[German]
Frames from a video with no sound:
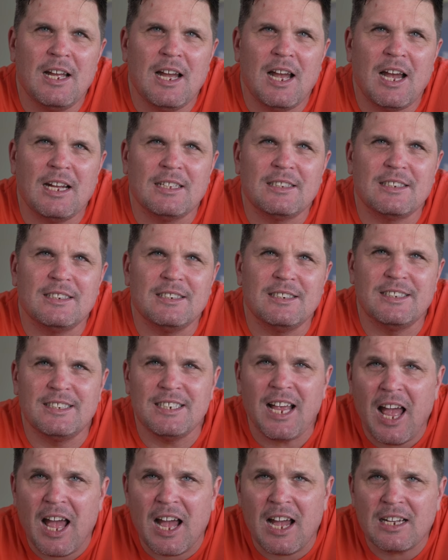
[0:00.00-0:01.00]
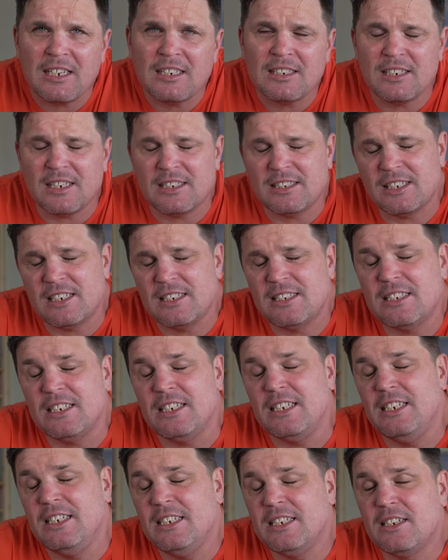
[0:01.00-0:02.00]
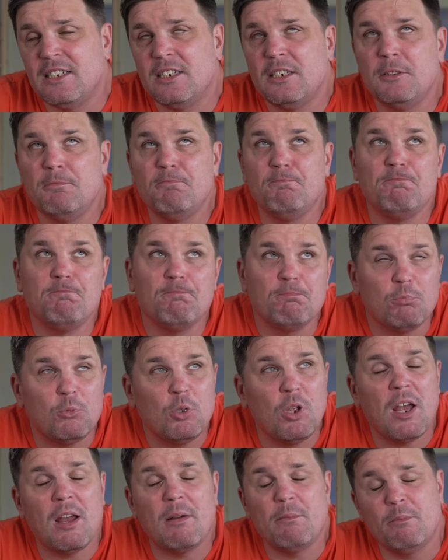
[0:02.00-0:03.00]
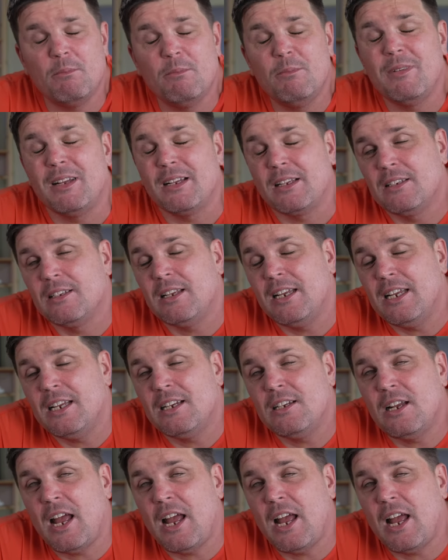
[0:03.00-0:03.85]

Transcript: hat gesagt, dass das ihre, ja, ihre